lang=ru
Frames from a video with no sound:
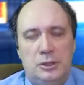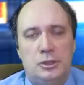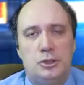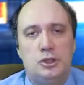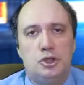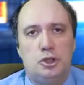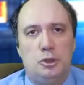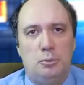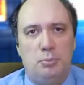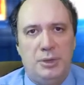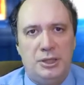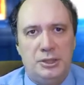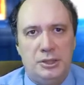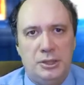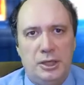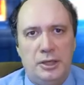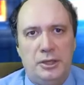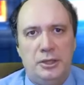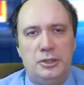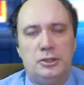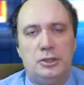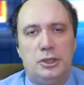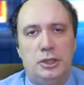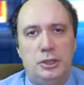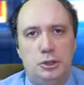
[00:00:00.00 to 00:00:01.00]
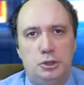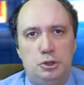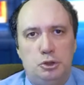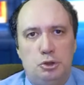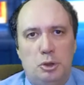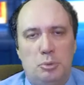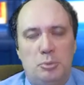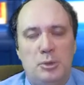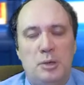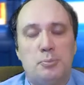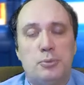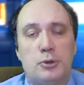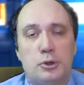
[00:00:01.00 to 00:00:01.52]
что Бондаренко из
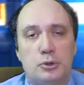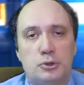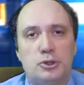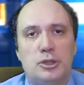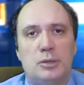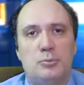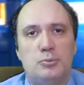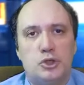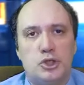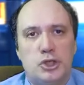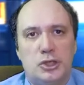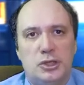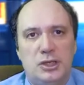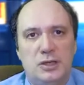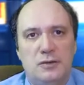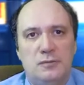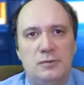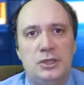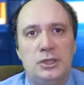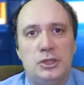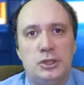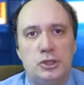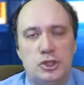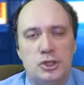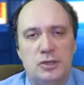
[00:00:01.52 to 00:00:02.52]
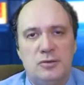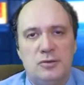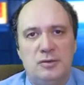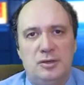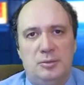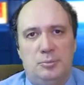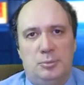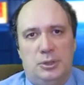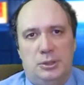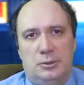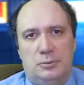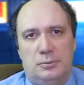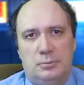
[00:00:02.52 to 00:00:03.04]
тюрьмы просто может не выйти живым.
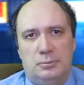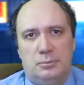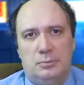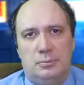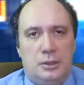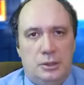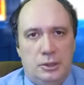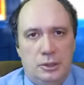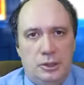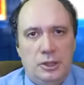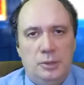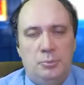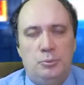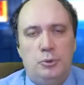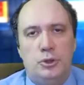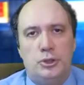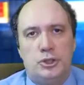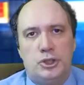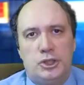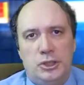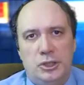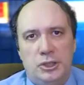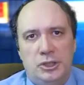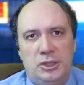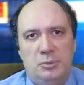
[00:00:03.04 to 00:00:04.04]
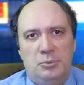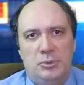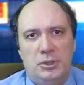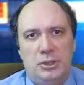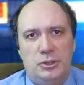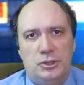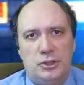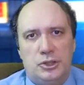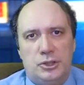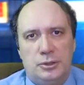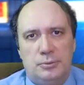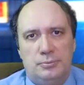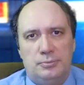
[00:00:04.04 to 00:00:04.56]
Не больше и не
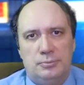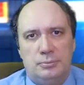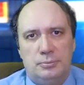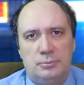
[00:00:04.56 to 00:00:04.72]
меньше.